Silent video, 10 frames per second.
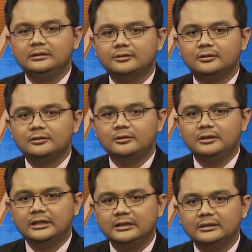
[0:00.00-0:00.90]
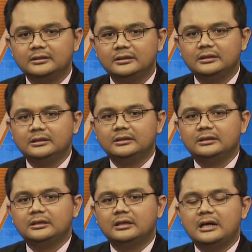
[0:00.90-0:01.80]
contohnya
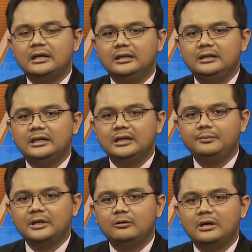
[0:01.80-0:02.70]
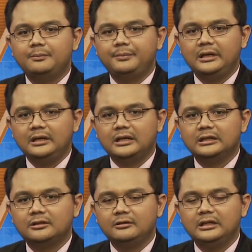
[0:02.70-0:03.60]
ada dalam KUHP
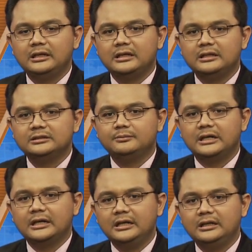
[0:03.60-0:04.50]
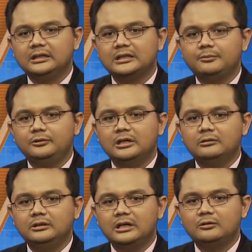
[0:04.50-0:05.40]
atau yang dikenal sebagai Kitab
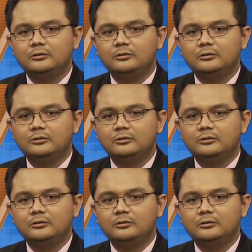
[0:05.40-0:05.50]
Undang-Undang